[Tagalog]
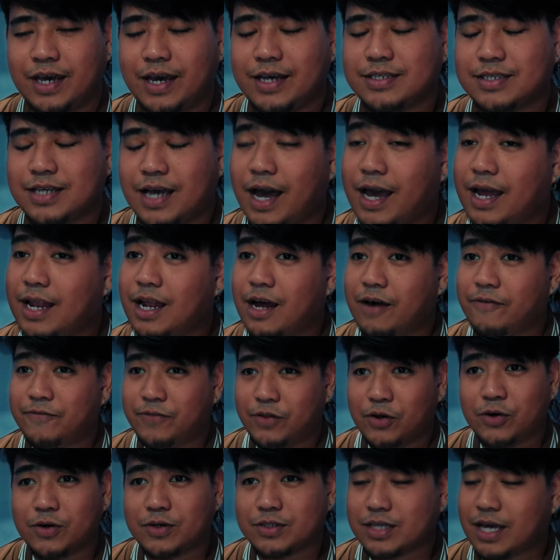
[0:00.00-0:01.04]
Yes, I love
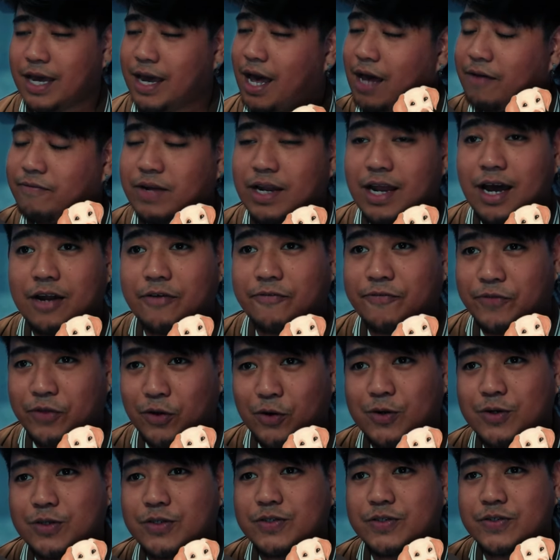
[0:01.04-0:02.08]
dogs. I have a lot of
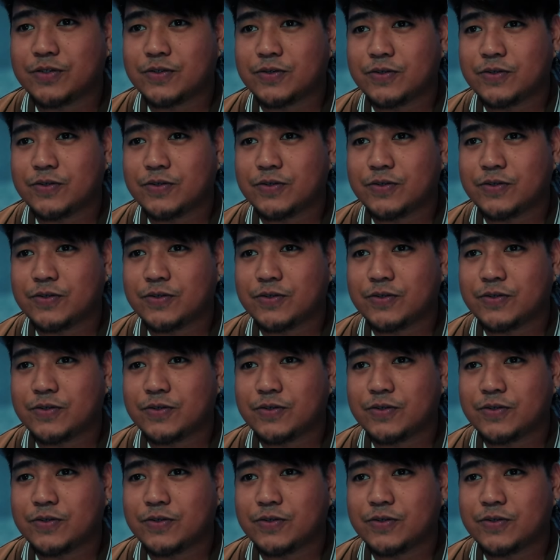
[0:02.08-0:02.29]
dogs.